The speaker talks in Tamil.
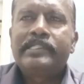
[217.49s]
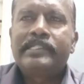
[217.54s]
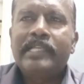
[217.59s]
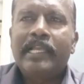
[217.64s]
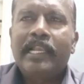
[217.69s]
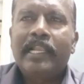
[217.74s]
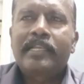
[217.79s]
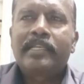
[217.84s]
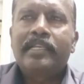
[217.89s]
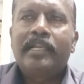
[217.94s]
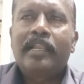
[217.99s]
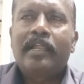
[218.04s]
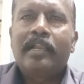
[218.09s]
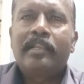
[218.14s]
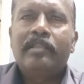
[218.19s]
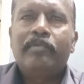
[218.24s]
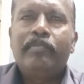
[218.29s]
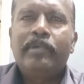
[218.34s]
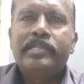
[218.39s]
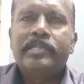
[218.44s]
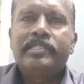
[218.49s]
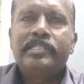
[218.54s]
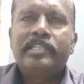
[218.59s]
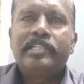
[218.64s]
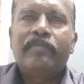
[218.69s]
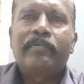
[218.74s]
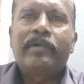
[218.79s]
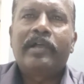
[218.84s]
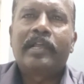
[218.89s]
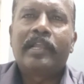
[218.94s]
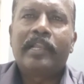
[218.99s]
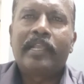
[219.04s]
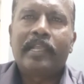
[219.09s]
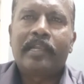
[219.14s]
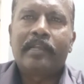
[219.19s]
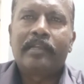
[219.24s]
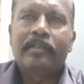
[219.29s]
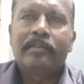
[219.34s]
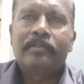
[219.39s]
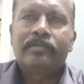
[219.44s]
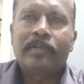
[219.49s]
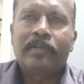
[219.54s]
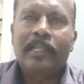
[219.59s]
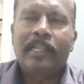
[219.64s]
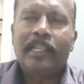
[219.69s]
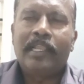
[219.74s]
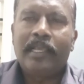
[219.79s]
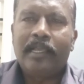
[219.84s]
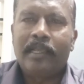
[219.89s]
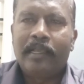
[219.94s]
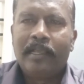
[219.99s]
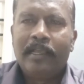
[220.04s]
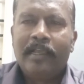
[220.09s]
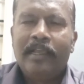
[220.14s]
செலக்டட் ஆன் தி பேசிஸ் ஆஃப் அக்ரிகேட் சொன்னேன் இல்லையா